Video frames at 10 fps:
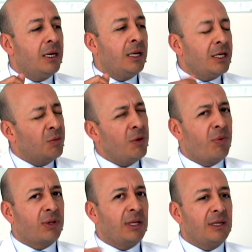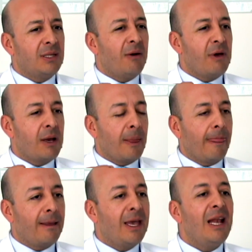Es muy importante saber
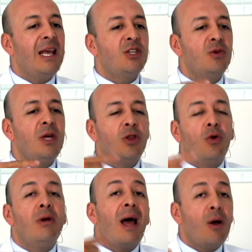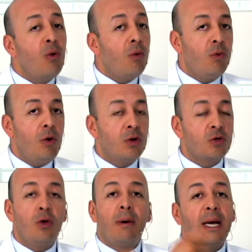que el hecho de donar
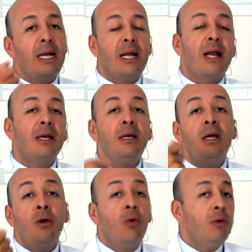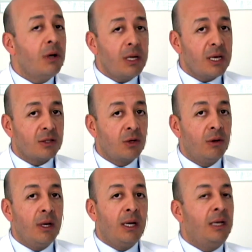óvulos no va a generar ningún
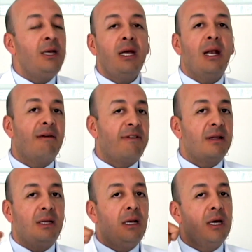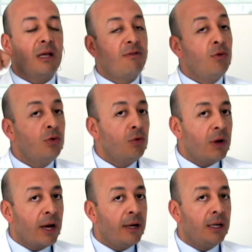riesgo ni en la fertilidad
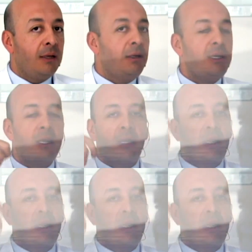futura ni en